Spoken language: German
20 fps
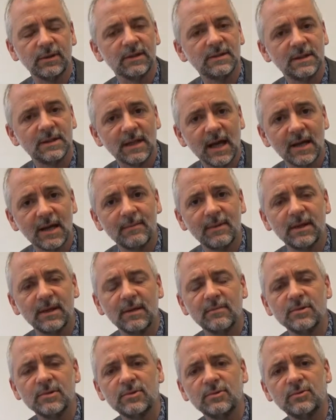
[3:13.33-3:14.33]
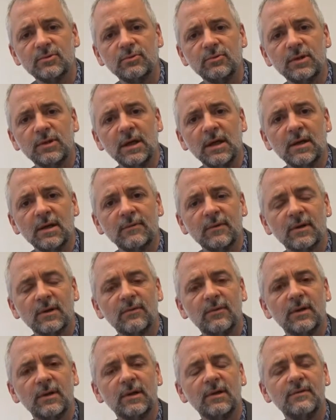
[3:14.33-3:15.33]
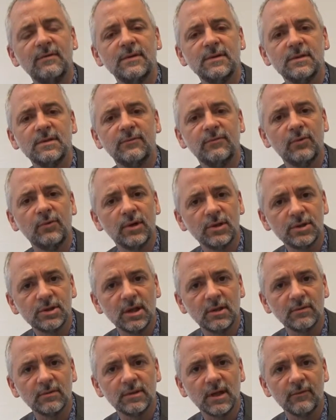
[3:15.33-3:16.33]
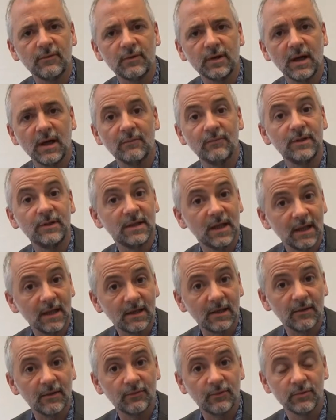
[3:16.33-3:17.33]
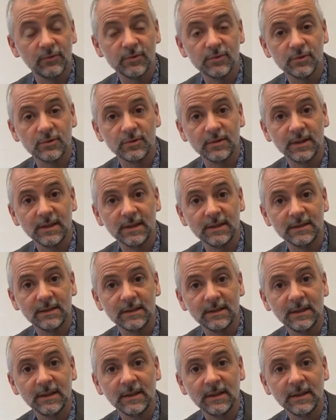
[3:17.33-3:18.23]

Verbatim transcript: Das hat einmal damit zu tun, dass wir eine gewisse Vorstellung davon haben, wie Technik funktioniert,